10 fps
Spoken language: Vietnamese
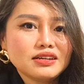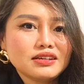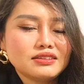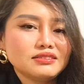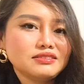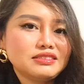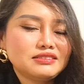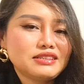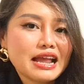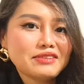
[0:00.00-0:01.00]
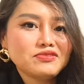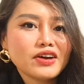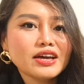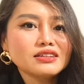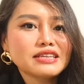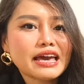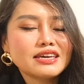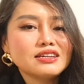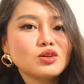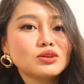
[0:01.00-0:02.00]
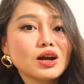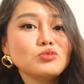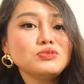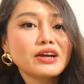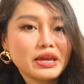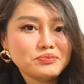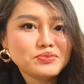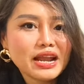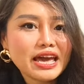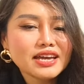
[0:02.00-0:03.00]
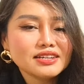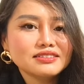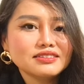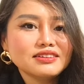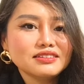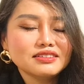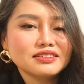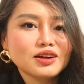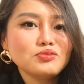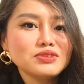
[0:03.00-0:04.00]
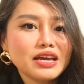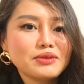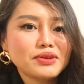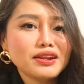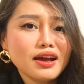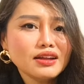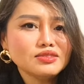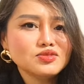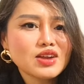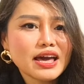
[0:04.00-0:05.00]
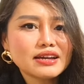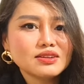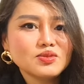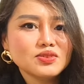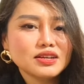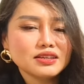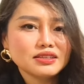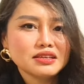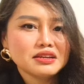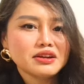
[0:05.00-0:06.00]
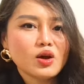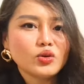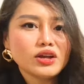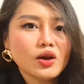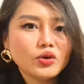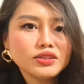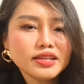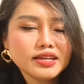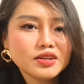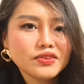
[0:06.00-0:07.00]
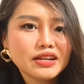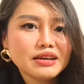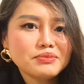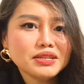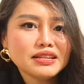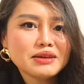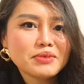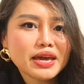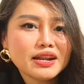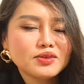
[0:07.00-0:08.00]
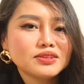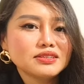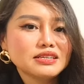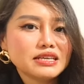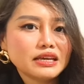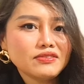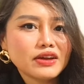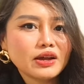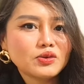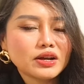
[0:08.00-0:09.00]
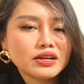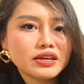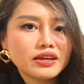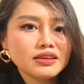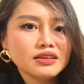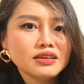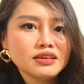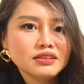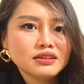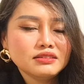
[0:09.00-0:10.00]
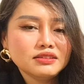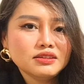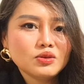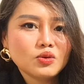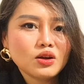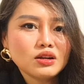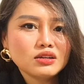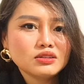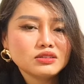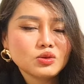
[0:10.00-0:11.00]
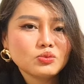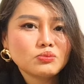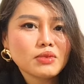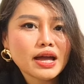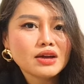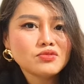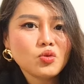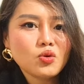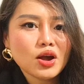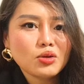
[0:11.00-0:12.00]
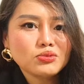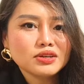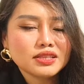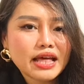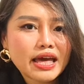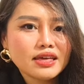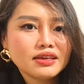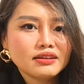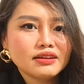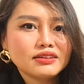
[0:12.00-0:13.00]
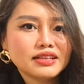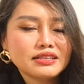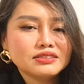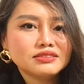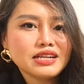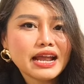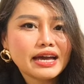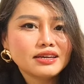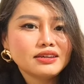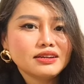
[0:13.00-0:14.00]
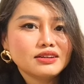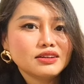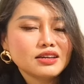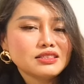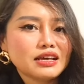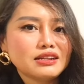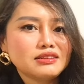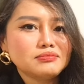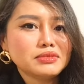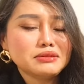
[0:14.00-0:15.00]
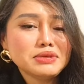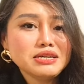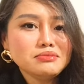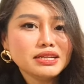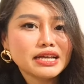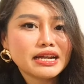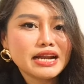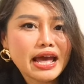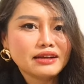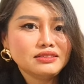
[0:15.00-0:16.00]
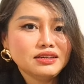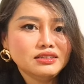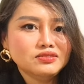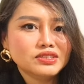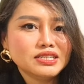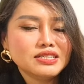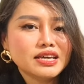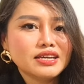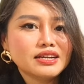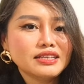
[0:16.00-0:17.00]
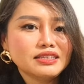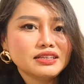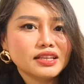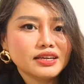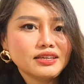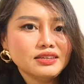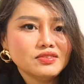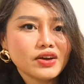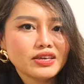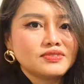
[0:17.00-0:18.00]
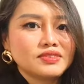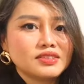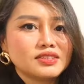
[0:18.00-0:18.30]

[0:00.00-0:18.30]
à, lạm phát chạy còn không kịp lan nữa đó không kịp cái nết của Lan luôn á đòi hỏi tiền đâu phải lá vít lá me đâu tự nhiên nhảy vào cà khịa chửi rủa nhục mạ vu khống người ta rồi người ta chửi lại rồi cái thành mình biến mình thành nạn nhân và đi kiện lấy tiền tỷ như vậy